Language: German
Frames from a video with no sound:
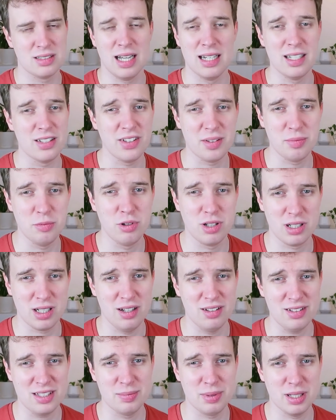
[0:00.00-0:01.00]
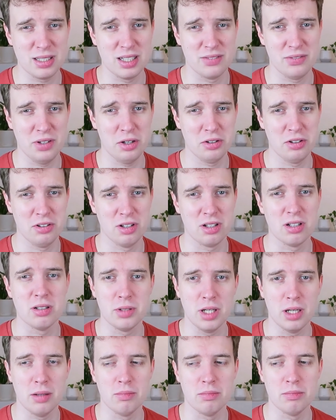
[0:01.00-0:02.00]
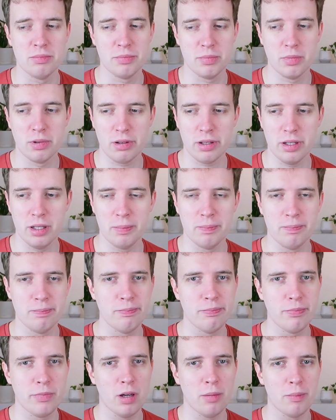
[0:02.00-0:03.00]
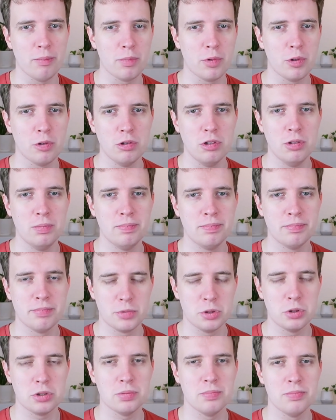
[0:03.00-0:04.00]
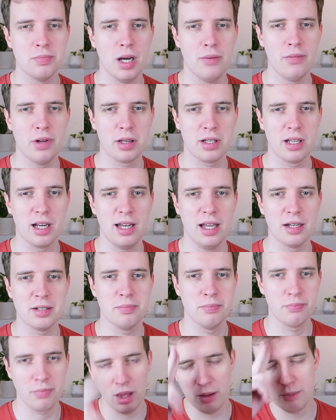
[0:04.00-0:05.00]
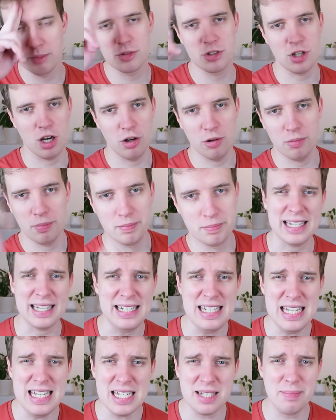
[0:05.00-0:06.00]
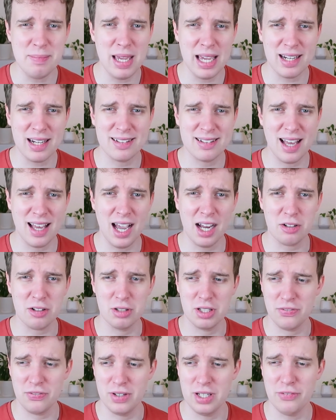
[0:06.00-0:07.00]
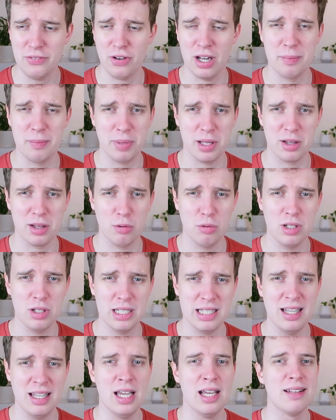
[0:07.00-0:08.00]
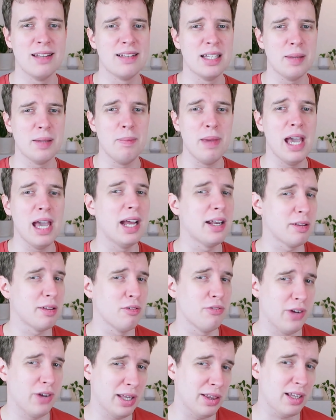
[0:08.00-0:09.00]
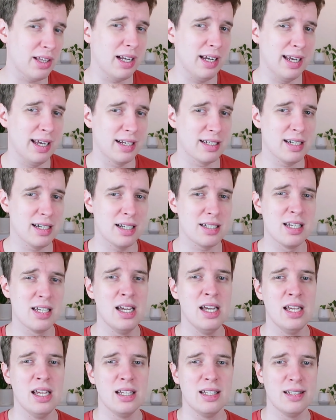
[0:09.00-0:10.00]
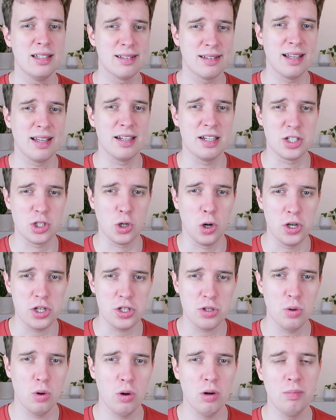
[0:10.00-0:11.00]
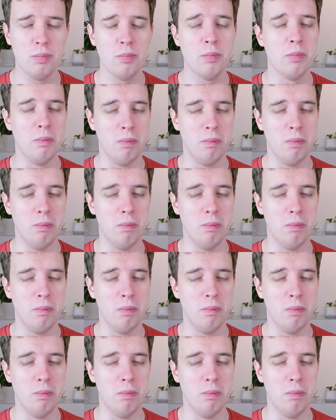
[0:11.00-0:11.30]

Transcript: Und alles, was Murat rausgebracht hat, war auch nur noch, ja, okay, ja, cool, gut, haben wir es geklärt. Ciao. Er hat nicht mehr gesagt. Und ich finde, für eine Person, die sich mehr als nur festgelegt hat, ist seine Enttäuschung